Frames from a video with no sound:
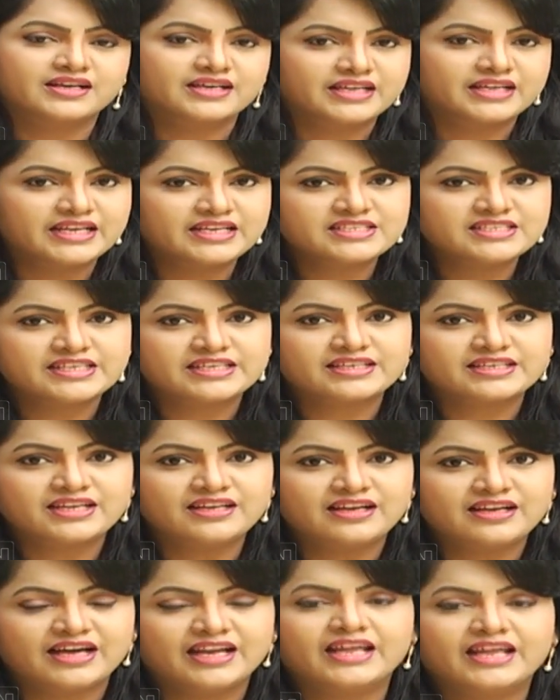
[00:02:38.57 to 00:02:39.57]
గ్రీన్
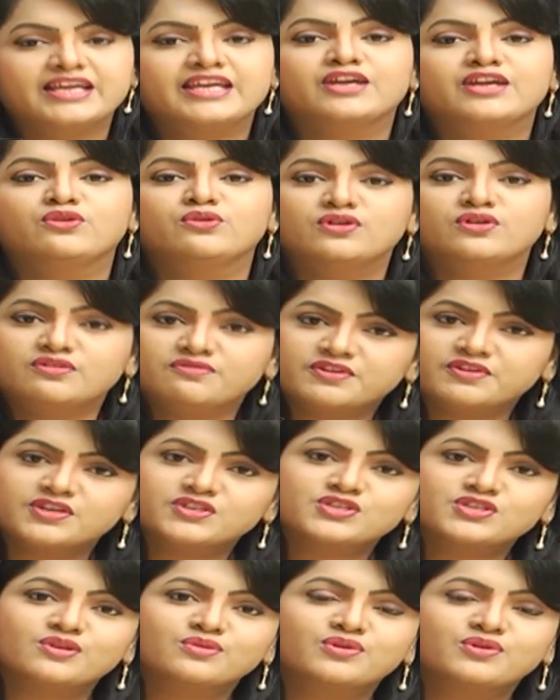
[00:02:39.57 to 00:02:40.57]
సిగ్నల్ అలాగే
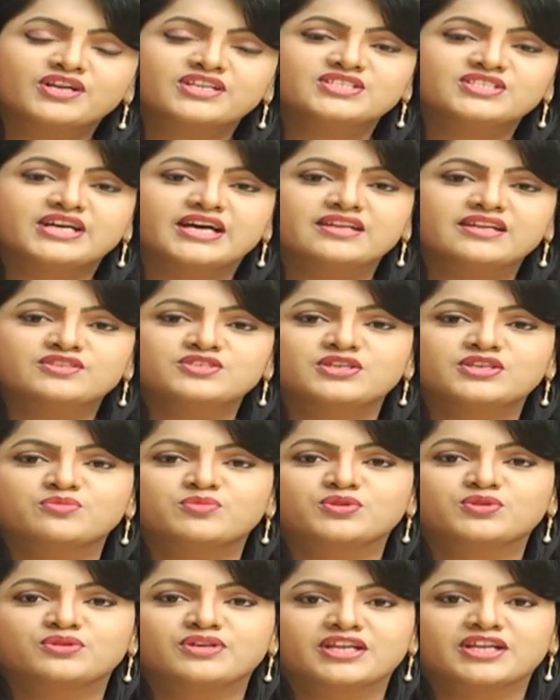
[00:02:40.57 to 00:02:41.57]
నోటిఫికేషన్లు కూడా జారీ
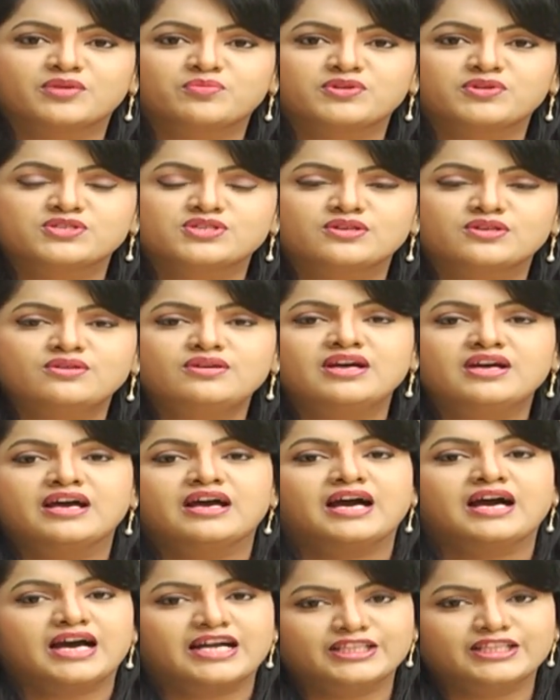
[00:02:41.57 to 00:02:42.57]
చేయబోతున్న నేపథ్యంలో
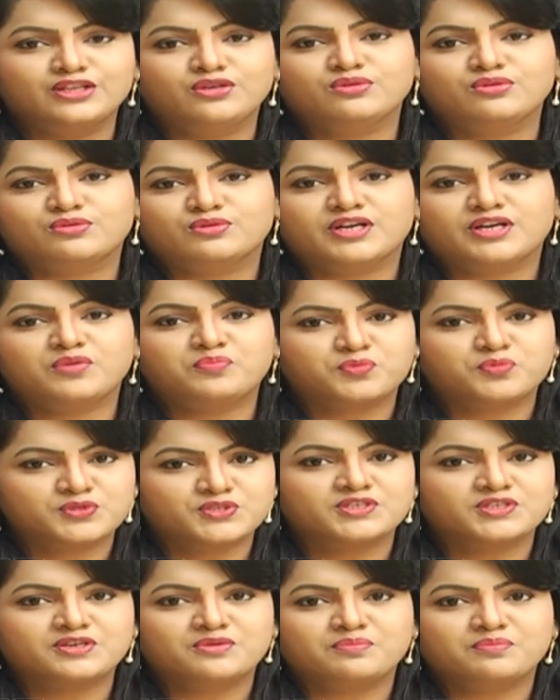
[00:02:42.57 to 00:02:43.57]
అందరూ కూడా
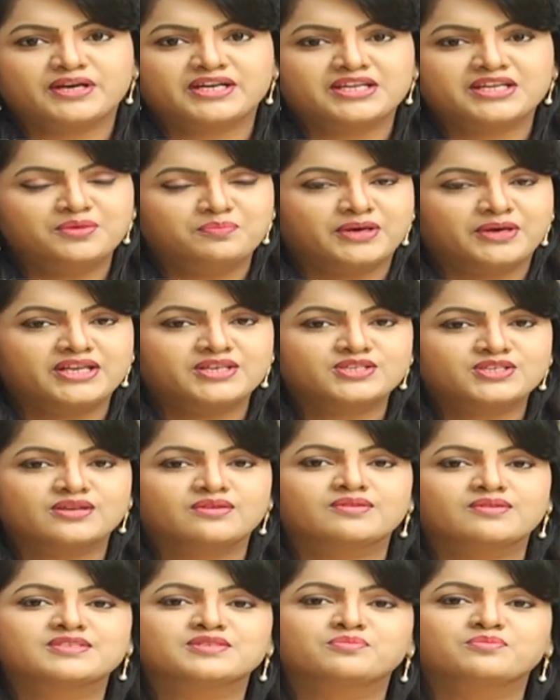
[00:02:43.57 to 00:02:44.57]
పుస్తకం పట్టి పరీక్షల
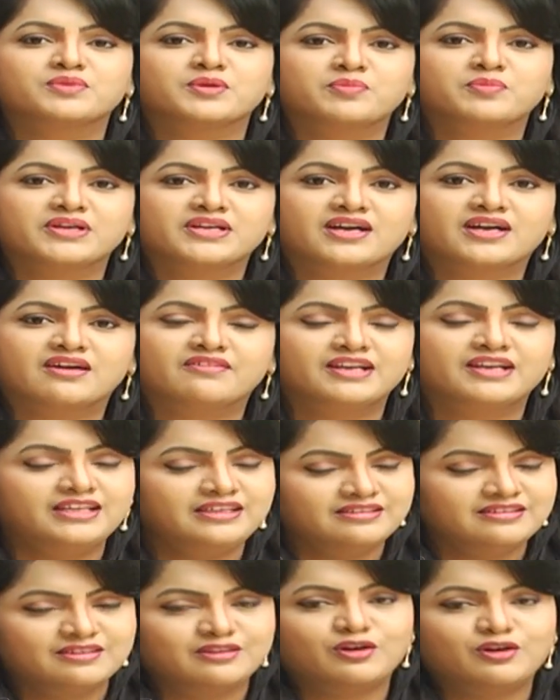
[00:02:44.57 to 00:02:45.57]
కోసం ప్రిపేర్ కావాలి
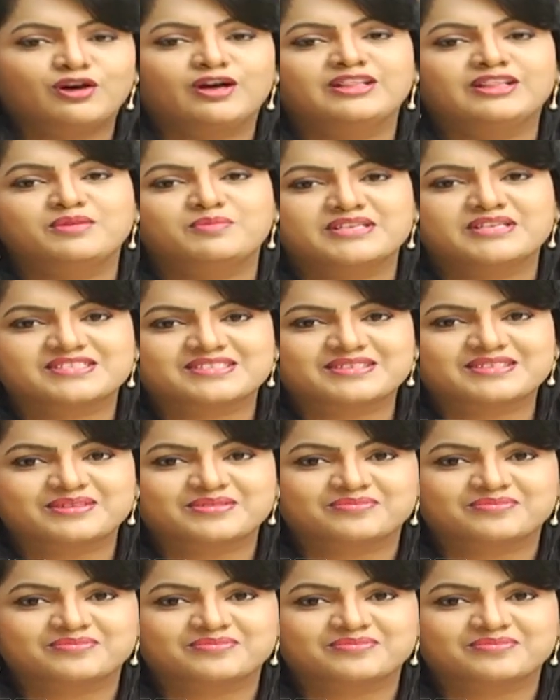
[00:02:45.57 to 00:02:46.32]
ఆల్ ది బెస్ట్